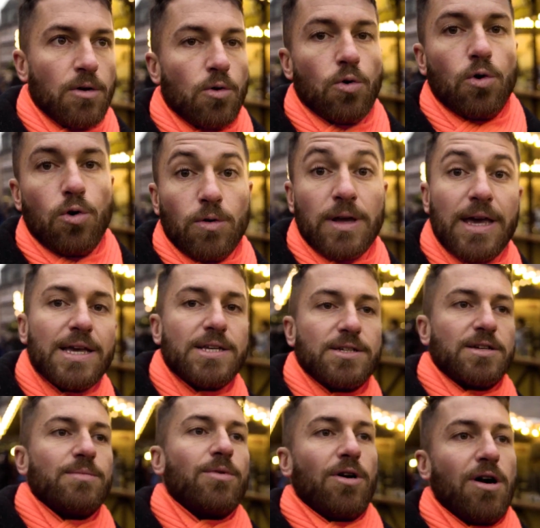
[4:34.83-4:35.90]
un
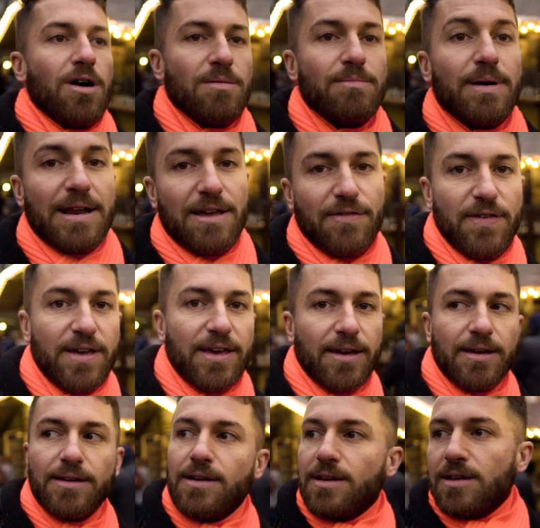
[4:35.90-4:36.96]
lunghissimo
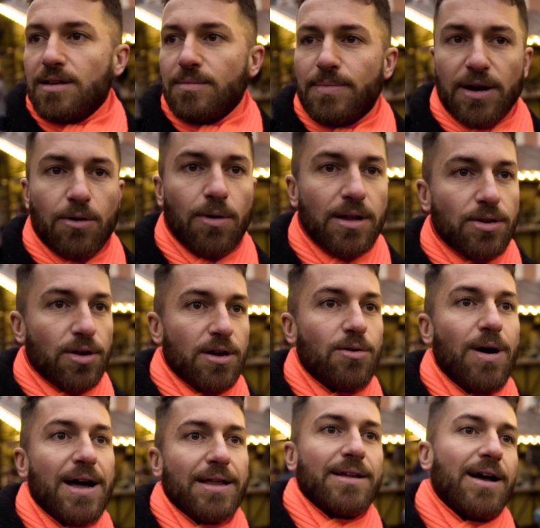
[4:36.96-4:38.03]
briefing per quanto
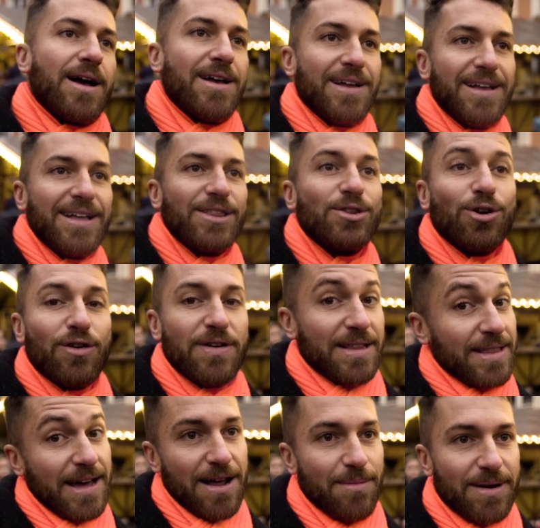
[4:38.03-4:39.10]
riguarda dove
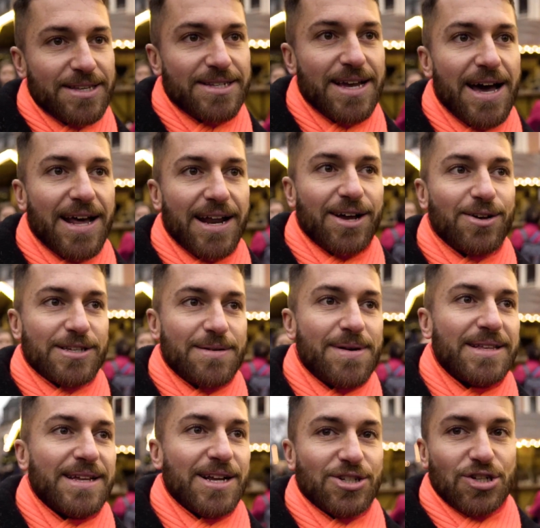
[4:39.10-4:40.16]
andare a mangiare, cosa
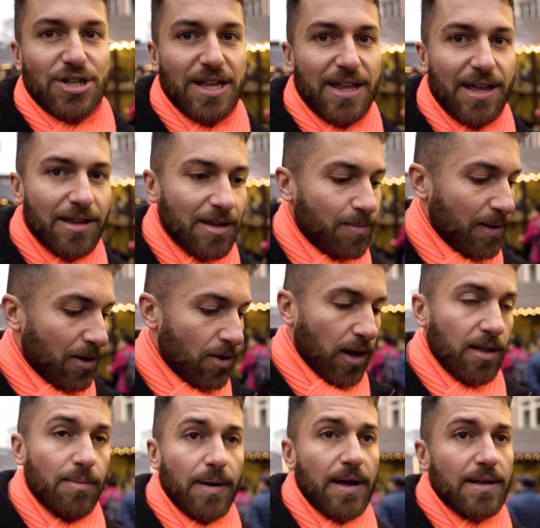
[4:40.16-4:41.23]
mettere sotto i denti per l'ora
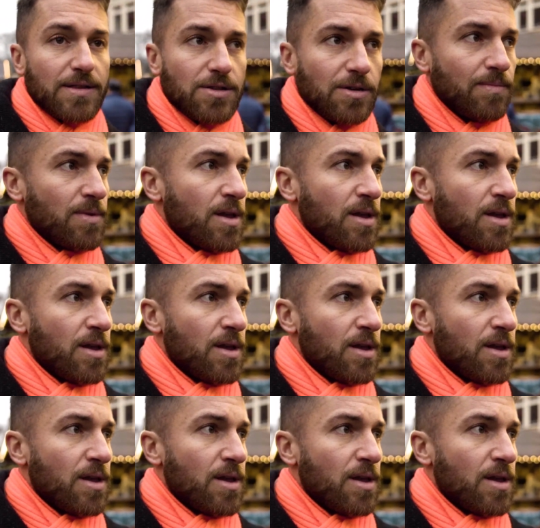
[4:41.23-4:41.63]
di pranzo,